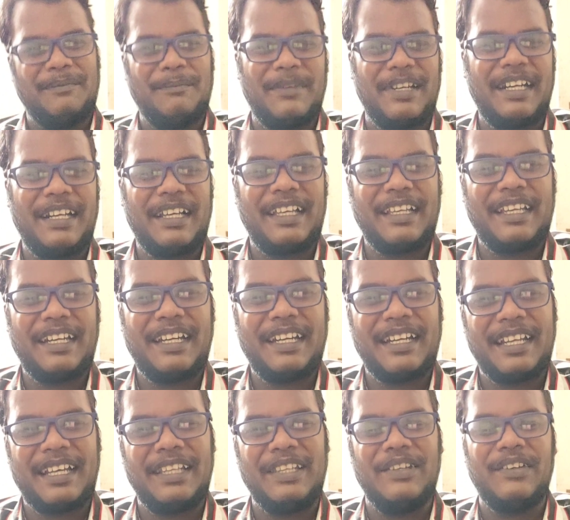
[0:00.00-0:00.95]
बना के
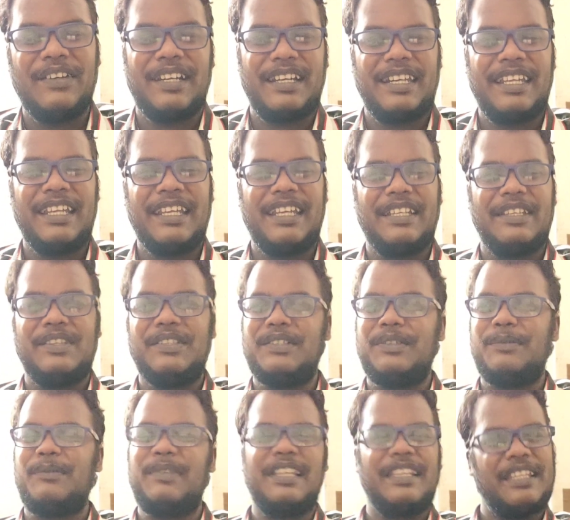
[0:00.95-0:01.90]
डाल दूंगा ठीक है
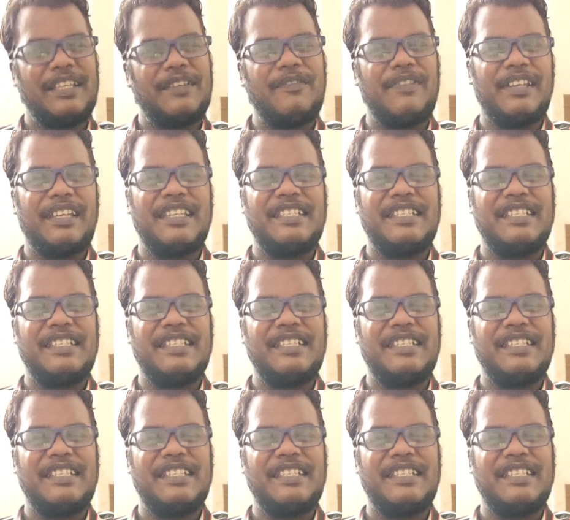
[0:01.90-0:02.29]
तो मिलते हैं फिर